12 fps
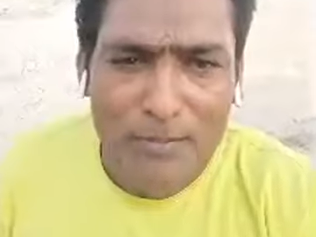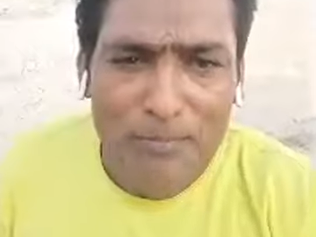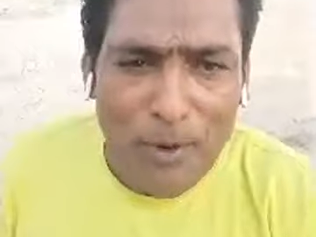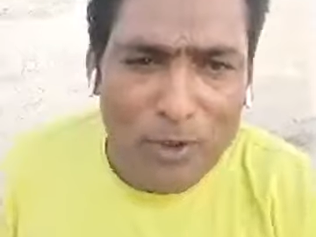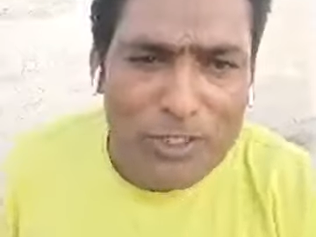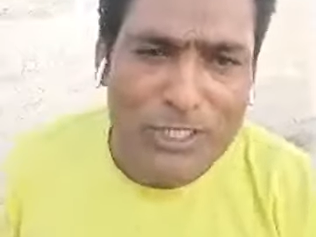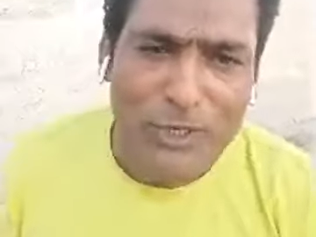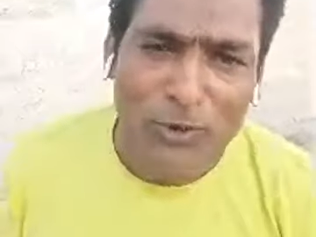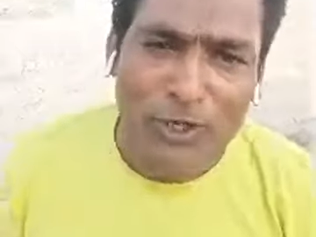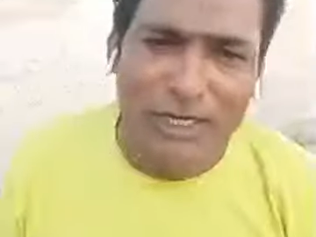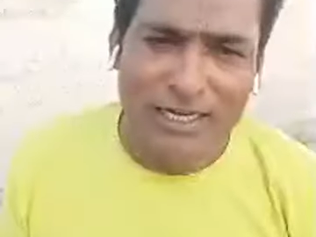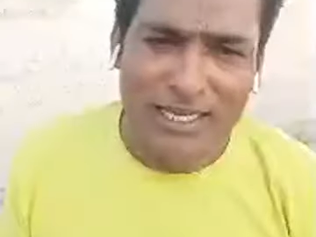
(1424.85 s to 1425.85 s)
बहुत से लोग
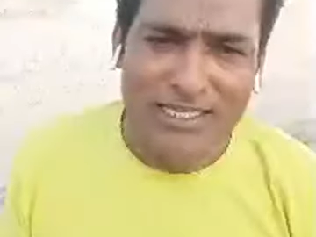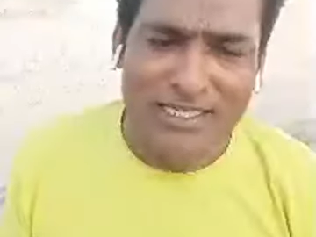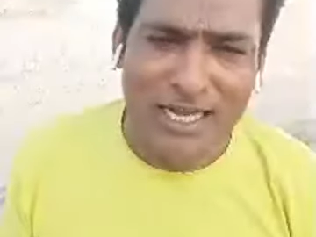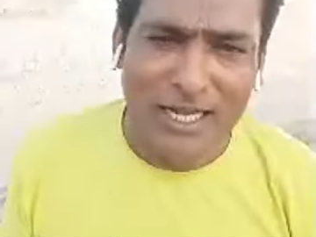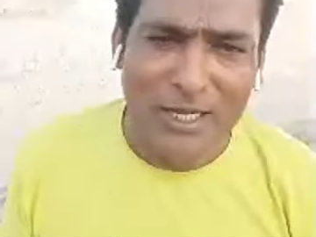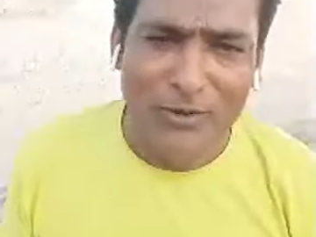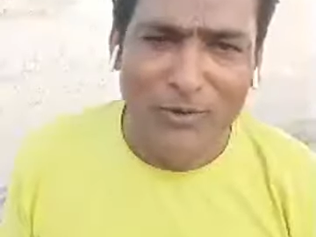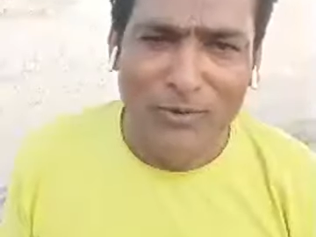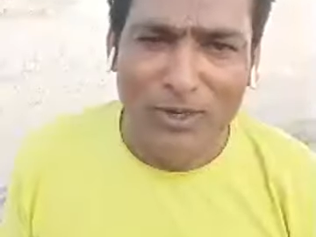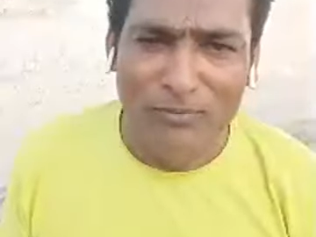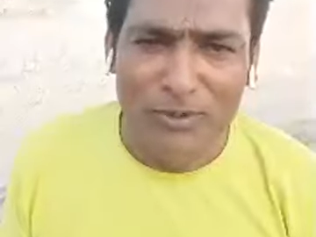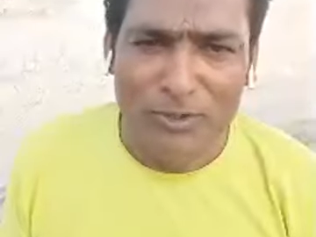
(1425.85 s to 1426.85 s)
कर रहे हैं इसराइली लोगों
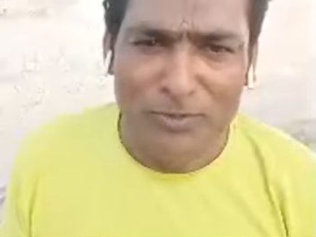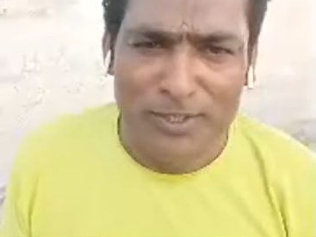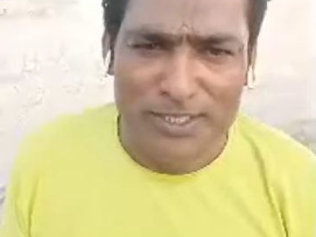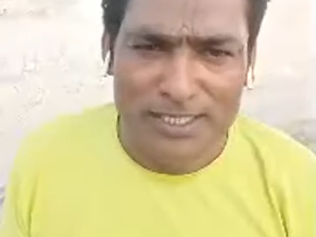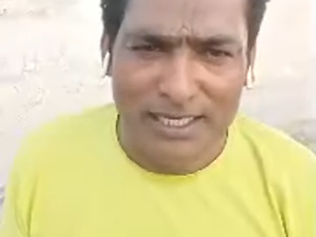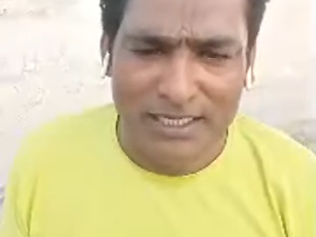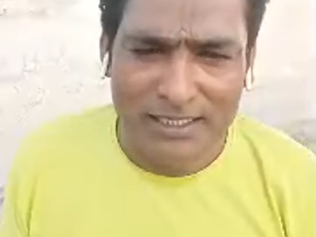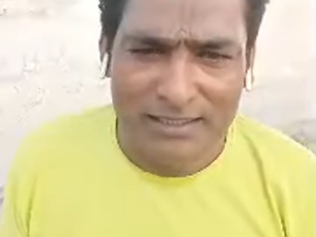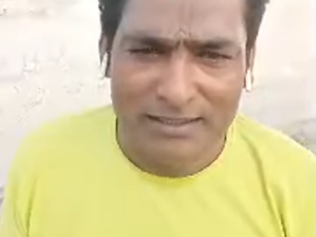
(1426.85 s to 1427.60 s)
के विरुद्ध प्रचार